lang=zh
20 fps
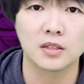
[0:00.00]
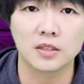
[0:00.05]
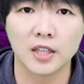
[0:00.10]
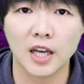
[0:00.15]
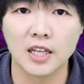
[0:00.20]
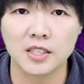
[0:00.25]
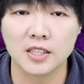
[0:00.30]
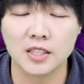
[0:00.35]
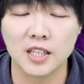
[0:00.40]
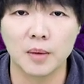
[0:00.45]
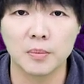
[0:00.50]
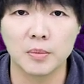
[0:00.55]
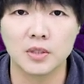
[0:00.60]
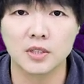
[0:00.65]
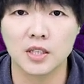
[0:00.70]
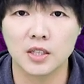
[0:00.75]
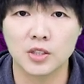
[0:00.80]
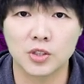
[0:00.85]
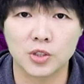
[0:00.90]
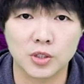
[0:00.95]
带着他
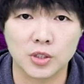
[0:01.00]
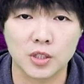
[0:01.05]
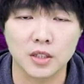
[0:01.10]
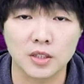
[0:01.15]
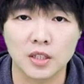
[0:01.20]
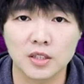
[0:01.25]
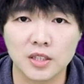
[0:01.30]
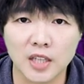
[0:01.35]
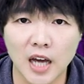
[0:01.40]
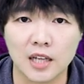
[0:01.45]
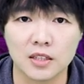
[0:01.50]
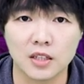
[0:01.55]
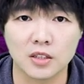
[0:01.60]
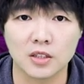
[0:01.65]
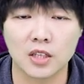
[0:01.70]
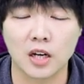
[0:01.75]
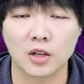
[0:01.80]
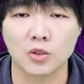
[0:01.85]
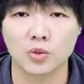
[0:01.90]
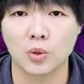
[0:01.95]
们在神的大
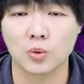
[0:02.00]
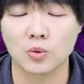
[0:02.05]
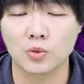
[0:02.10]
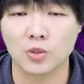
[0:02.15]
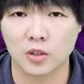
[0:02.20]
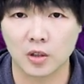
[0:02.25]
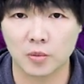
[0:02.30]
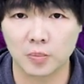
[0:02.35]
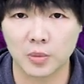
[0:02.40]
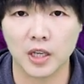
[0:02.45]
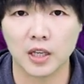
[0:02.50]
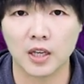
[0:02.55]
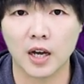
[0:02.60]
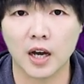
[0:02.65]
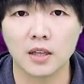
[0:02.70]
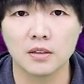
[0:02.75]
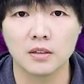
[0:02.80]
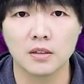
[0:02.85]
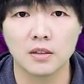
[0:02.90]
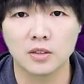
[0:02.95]
能当中找到平
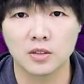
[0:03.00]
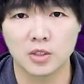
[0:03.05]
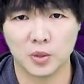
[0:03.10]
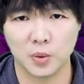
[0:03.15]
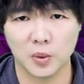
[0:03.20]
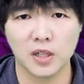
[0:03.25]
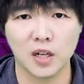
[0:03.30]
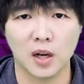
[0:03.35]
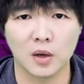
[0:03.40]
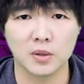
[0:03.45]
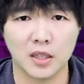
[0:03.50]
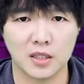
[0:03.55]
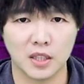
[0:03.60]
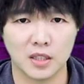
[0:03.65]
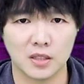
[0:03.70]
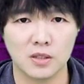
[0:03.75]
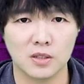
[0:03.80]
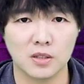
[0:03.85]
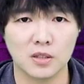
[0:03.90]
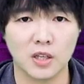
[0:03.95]
安。这位老奶
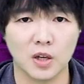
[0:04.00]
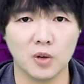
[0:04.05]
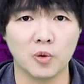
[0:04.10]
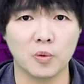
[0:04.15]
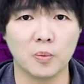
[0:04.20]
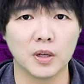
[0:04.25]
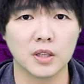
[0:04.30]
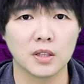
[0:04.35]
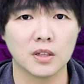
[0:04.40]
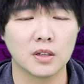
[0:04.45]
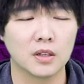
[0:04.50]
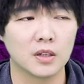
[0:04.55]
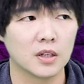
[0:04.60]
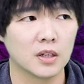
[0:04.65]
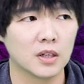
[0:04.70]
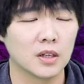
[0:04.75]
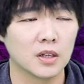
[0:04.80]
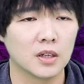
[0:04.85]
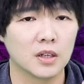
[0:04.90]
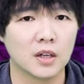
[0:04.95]
奶真的是给我们。
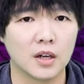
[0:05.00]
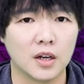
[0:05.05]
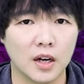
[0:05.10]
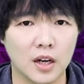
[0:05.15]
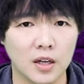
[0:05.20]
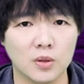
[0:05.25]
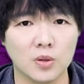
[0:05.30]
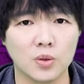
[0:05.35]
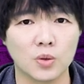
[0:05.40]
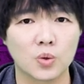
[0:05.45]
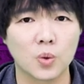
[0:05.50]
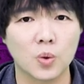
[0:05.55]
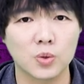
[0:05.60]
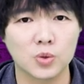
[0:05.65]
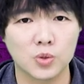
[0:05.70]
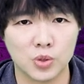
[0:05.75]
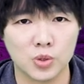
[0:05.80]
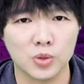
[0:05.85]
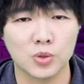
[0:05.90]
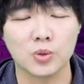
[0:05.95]
很
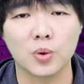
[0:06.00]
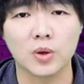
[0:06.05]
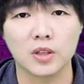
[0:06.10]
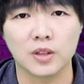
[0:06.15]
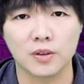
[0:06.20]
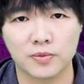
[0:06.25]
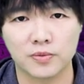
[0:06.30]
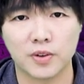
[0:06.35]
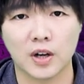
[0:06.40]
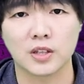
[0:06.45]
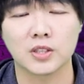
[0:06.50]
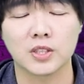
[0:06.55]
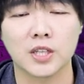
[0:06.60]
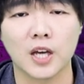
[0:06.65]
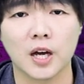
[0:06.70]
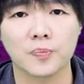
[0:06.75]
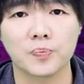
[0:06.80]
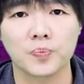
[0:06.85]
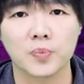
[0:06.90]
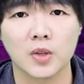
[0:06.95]
多智慧的方
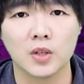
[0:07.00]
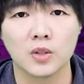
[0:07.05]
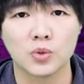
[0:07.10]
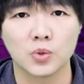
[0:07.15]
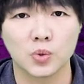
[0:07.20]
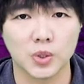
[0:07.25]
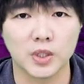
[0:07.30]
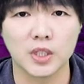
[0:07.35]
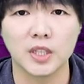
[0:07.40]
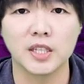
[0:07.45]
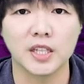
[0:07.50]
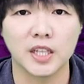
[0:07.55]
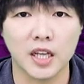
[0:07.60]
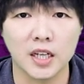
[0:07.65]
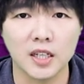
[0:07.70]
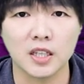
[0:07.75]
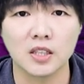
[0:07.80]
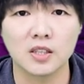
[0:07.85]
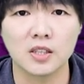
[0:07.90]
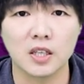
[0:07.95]
向，随着
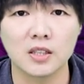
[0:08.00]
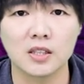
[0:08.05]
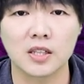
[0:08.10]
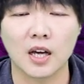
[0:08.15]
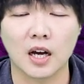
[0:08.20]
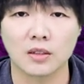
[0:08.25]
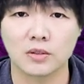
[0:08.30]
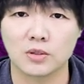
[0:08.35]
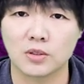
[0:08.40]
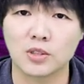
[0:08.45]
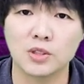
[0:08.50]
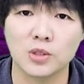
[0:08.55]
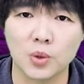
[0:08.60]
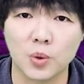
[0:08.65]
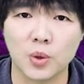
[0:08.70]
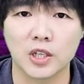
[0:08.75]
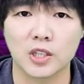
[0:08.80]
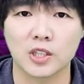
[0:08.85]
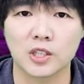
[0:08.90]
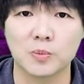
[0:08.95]
年龄增长，智
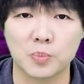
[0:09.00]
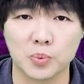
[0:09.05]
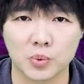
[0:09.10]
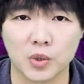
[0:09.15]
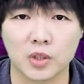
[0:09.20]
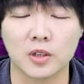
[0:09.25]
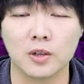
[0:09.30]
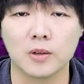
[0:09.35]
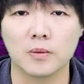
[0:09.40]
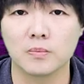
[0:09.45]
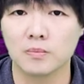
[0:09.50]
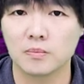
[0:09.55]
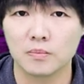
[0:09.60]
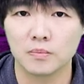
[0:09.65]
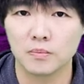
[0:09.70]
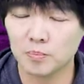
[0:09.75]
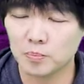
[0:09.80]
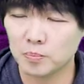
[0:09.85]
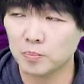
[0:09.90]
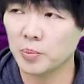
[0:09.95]
慧也是不断的
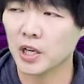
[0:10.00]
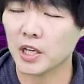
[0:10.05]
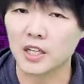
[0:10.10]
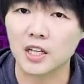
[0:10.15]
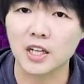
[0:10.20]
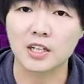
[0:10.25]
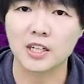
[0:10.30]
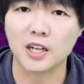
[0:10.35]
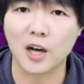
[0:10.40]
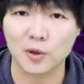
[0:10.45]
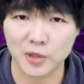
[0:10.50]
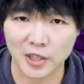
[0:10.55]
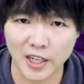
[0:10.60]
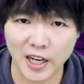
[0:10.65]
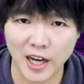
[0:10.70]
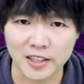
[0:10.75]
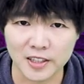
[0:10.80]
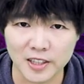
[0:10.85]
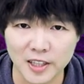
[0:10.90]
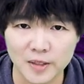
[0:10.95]
变更高的
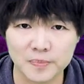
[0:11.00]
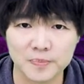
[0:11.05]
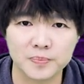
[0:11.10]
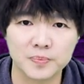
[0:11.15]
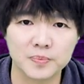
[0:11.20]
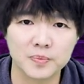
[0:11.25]
概念。